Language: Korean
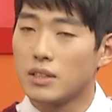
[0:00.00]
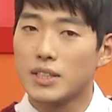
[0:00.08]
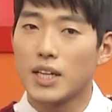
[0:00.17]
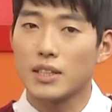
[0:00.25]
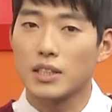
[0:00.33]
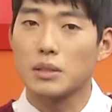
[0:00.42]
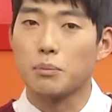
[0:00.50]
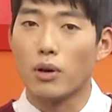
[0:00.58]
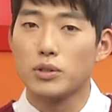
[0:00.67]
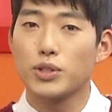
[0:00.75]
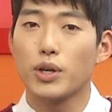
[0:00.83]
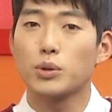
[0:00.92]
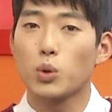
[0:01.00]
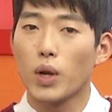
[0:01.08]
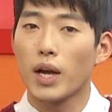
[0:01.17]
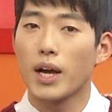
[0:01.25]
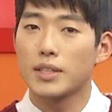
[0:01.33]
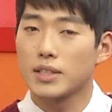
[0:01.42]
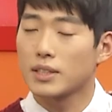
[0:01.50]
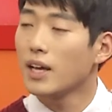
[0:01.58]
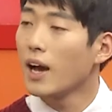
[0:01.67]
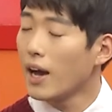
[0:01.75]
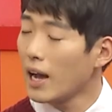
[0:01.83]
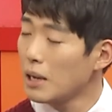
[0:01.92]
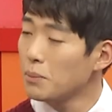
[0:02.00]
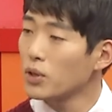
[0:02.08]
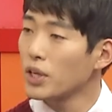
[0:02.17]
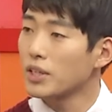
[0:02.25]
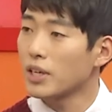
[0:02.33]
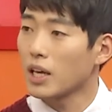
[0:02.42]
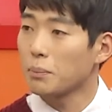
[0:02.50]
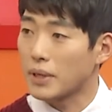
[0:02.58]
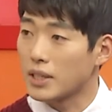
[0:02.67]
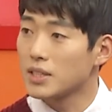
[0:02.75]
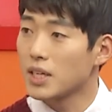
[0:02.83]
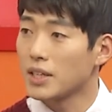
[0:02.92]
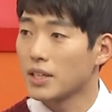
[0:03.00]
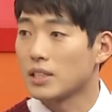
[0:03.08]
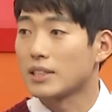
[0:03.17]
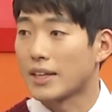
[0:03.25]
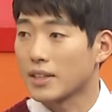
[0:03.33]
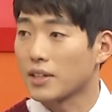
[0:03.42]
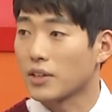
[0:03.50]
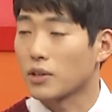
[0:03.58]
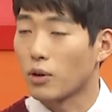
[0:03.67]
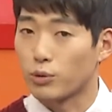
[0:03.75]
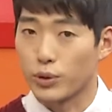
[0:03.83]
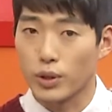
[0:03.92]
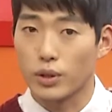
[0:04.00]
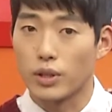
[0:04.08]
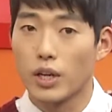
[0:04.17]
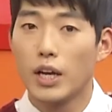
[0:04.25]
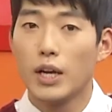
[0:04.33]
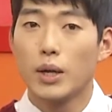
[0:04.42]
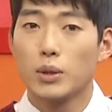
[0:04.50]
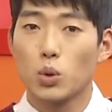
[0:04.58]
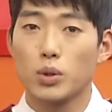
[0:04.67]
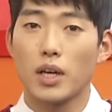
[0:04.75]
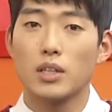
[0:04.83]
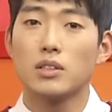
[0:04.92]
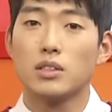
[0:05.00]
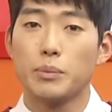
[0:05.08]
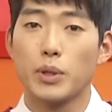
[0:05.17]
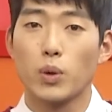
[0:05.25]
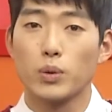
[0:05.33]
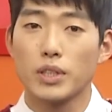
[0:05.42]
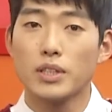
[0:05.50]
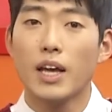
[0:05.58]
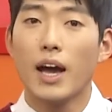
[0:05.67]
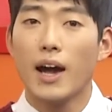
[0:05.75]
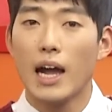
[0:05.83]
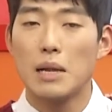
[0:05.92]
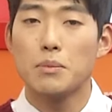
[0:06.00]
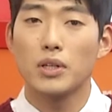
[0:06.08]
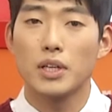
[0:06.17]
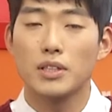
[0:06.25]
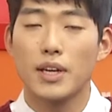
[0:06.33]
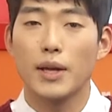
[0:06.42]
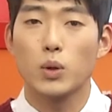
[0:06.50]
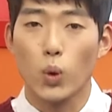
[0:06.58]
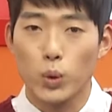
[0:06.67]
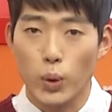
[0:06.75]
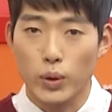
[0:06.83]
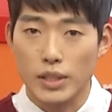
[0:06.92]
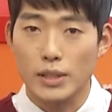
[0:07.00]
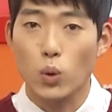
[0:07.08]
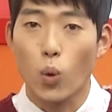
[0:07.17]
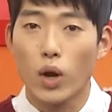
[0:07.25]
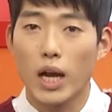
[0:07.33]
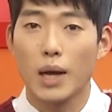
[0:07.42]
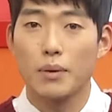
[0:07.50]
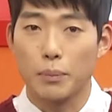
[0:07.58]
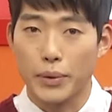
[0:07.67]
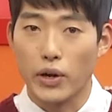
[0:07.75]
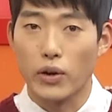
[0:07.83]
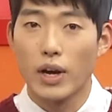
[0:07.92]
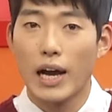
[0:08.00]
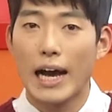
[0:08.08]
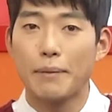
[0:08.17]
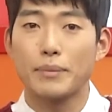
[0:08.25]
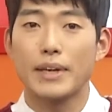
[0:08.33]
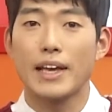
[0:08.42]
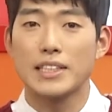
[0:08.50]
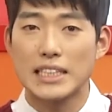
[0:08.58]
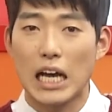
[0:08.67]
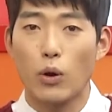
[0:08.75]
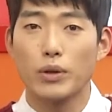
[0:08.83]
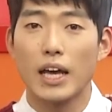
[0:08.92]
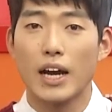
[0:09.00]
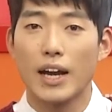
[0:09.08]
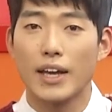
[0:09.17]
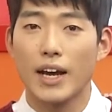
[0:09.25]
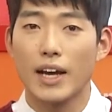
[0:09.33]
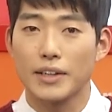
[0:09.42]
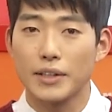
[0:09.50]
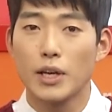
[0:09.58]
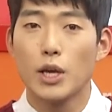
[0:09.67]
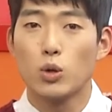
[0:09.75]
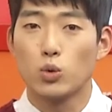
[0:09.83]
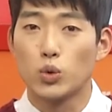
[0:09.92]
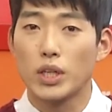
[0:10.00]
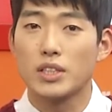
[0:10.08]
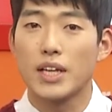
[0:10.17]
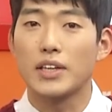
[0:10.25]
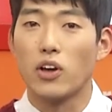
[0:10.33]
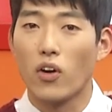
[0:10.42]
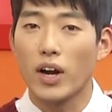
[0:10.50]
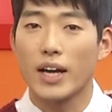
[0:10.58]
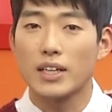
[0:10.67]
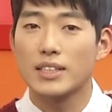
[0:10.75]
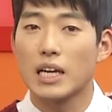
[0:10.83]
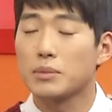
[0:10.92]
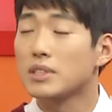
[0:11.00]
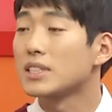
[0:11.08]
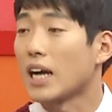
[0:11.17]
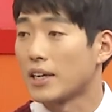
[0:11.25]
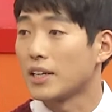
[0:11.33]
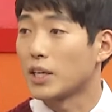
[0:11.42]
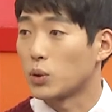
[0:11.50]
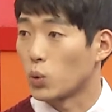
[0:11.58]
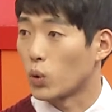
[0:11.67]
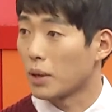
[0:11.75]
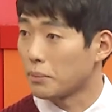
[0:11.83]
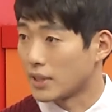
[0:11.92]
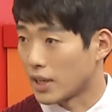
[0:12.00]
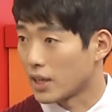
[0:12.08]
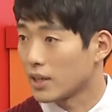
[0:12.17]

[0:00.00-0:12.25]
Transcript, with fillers: 의자는 먼저 돌아가신 할머니들의 빈자리를 나타낸 거고요. 음. 또 다른 의미로는 할머니들의 고통을 공감하며 함께 싸워나가야 하는 우리들의 역할을 담은 자리이기도 합니다.